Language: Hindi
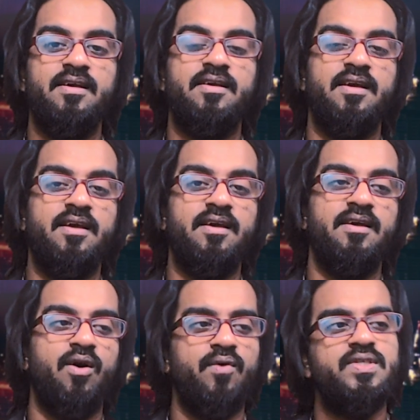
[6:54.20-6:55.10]
कि
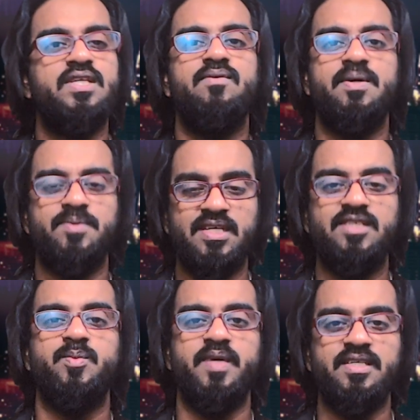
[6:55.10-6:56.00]
ऑफिशियल
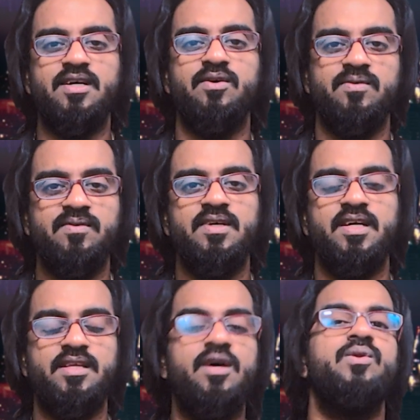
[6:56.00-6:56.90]
वेबसाइट्स पे ही जाओ
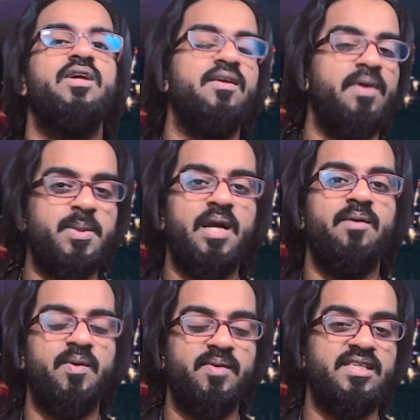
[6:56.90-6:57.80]
इधर उधर की
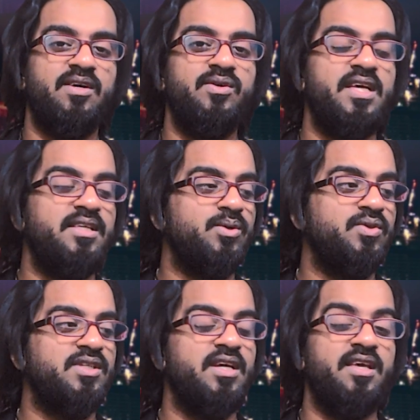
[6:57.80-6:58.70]
वेबसाइट में जाओ ये
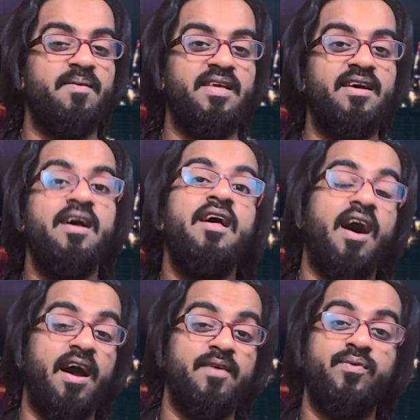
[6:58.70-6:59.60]
सोच के कि भैया
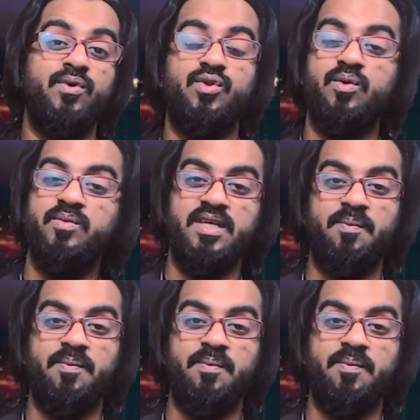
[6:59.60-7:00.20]
आईफोन तो मुझे